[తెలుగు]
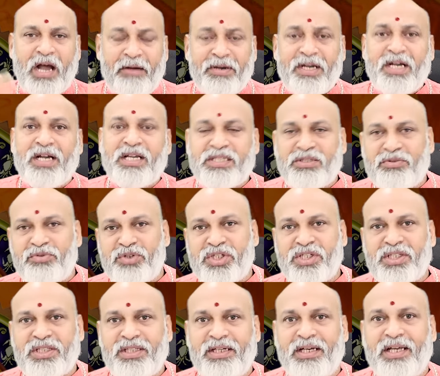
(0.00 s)
అవకాశం
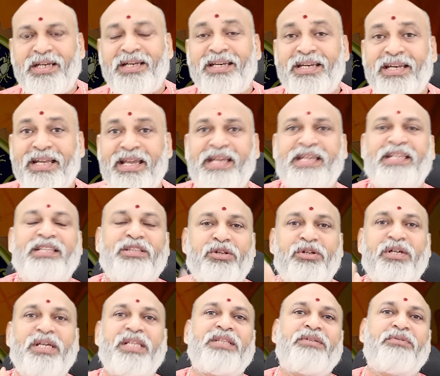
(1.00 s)
వచ్చింది కానీ నేను
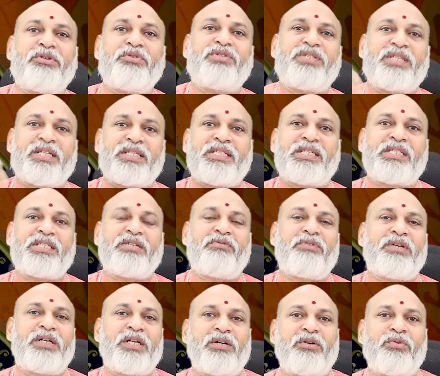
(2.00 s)
ఇందులో ఎంతవరకు సక్సెస్
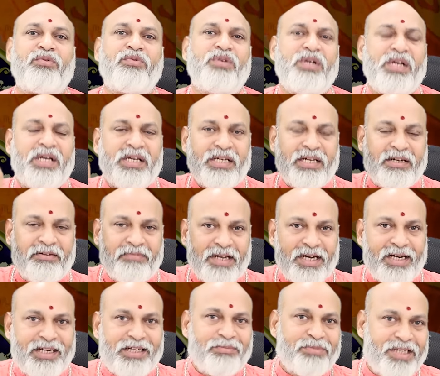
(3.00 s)
అవ్వగలను నేను
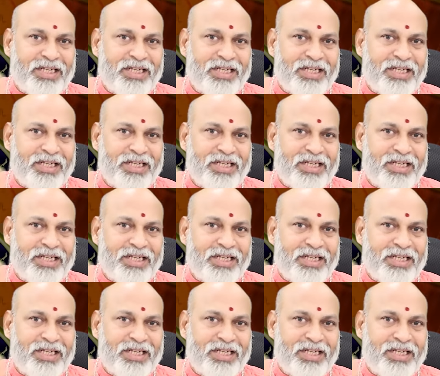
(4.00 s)
వెళ్ళడం